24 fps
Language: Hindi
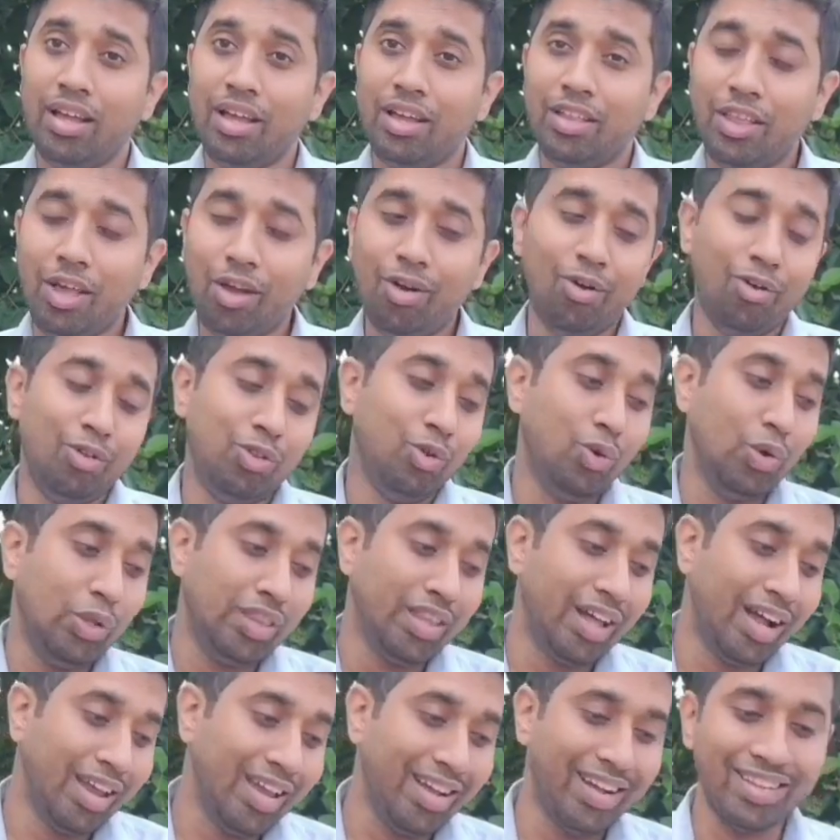देखो दूध
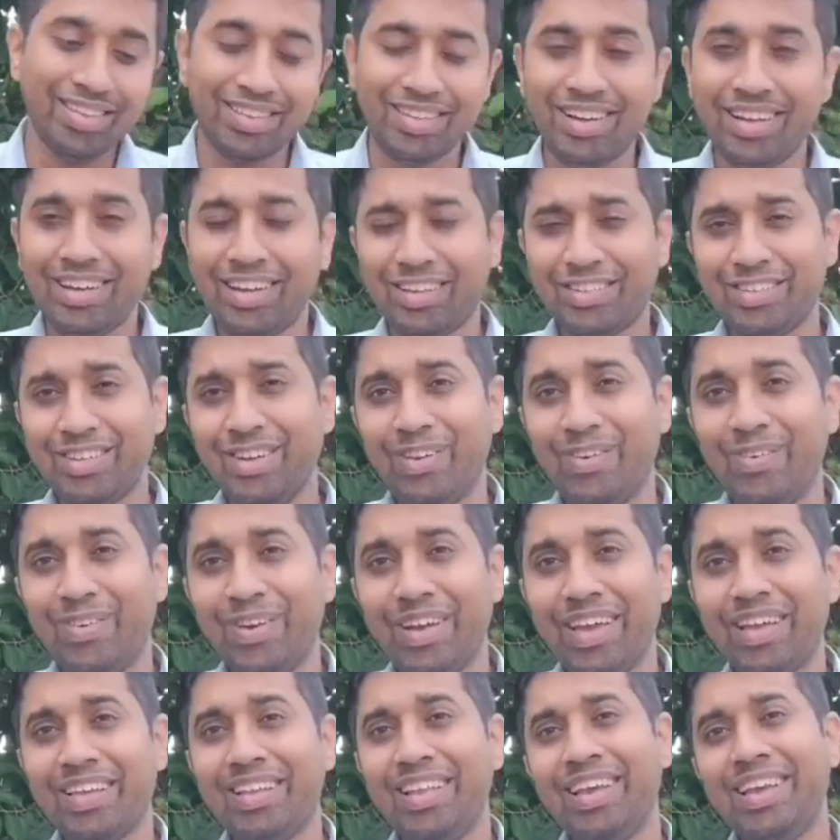नारी कंसल्टेशन हो
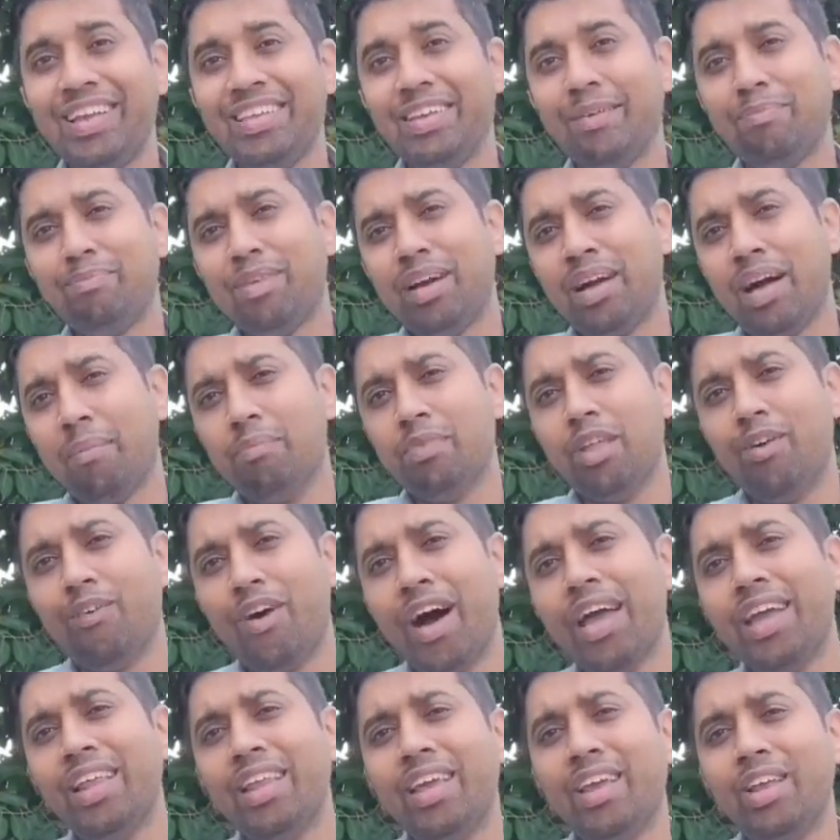गया लेकिन जब तक आप
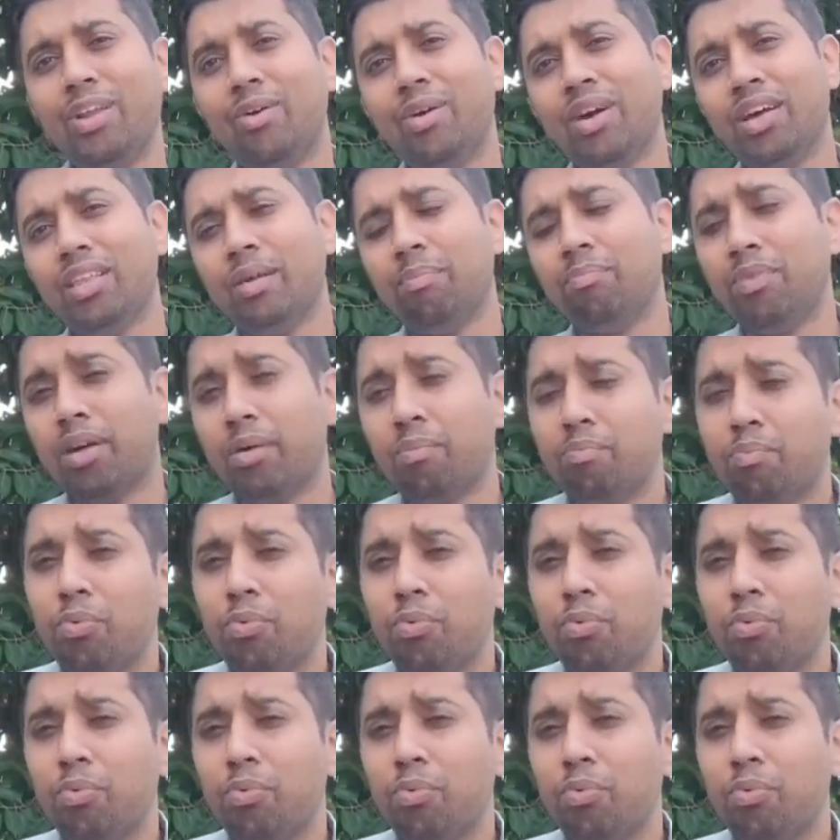दवाई नहीं लोगे तब तक